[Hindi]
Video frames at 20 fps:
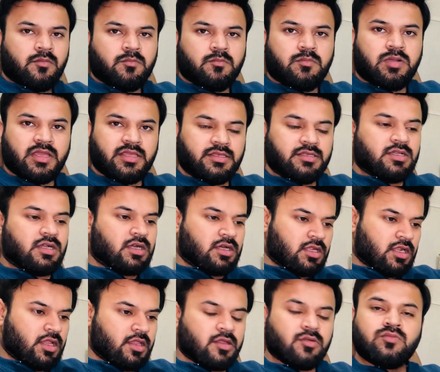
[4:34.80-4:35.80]
भाई
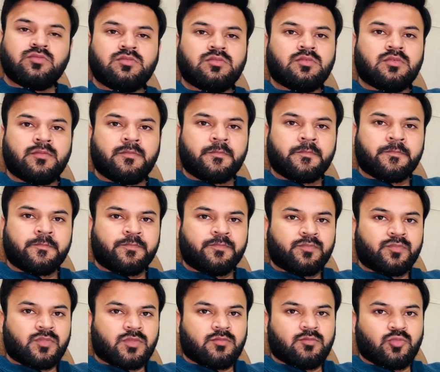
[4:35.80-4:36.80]
घर आया हूँ
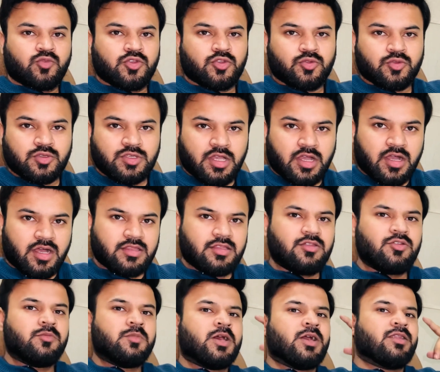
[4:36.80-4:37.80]
मुझे तो याद ही
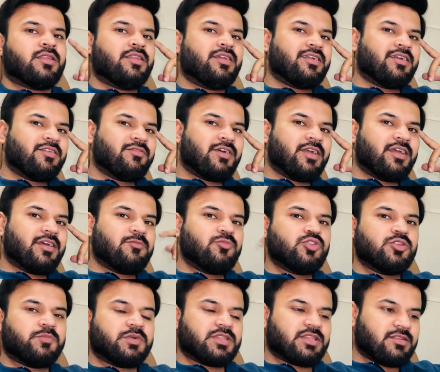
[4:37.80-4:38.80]
नुमान ने करवाया
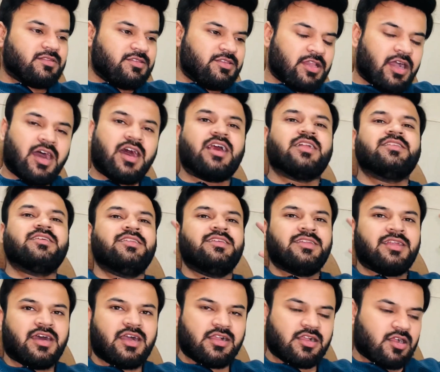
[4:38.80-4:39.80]
मुझे पत, याद ही नहीं
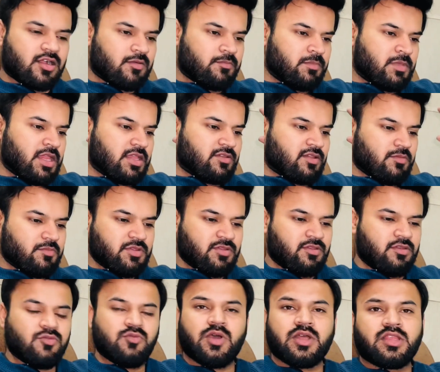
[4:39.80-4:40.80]
रहा काम में ऐसा
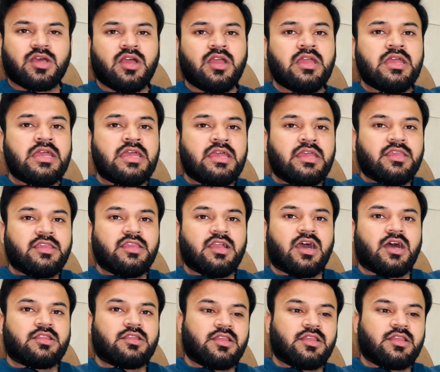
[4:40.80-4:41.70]
बिजी हुआ था याद ही